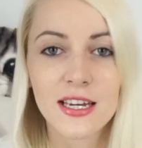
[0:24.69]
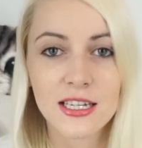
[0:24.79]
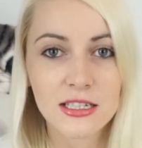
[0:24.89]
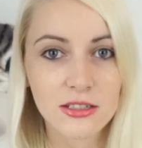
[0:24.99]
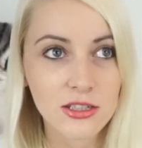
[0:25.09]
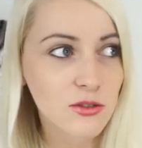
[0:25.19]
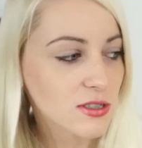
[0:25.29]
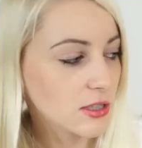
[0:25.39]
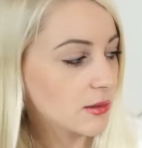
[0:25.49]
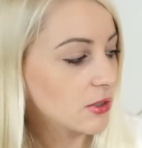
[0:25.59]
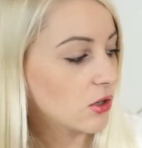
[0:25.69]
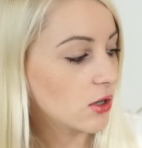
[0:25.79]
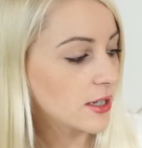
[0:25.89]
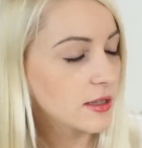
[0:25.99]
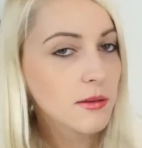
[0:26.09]
E, I dostajemy
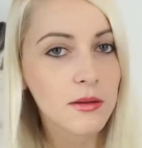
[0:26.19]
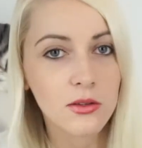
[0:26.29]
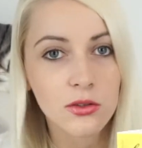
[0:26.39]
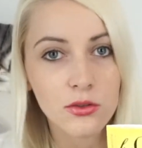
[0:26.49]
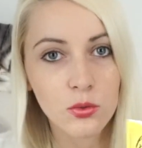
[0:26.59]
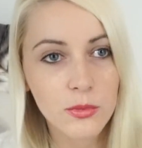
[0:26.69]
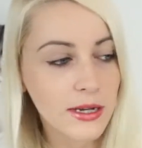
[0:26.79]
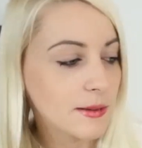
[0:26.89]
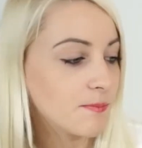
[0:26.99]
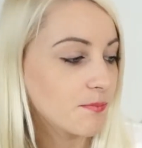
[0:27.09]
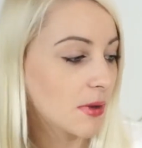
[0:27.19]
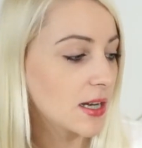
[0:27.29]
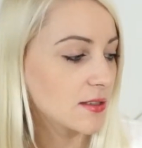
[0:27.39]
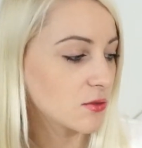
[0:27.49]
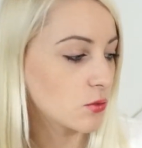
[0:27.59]
kolejny numer
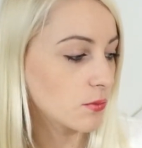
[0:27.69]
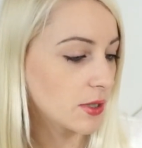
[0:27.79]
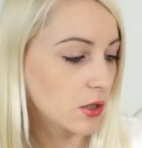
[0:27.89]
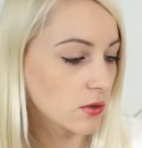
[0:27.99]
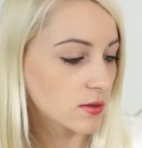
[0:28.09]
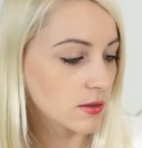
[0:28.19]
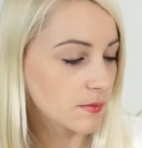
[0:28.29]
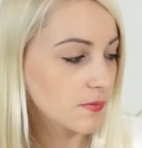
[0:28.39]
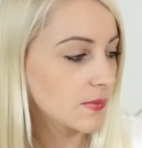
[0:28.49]
magazynu Biglossi.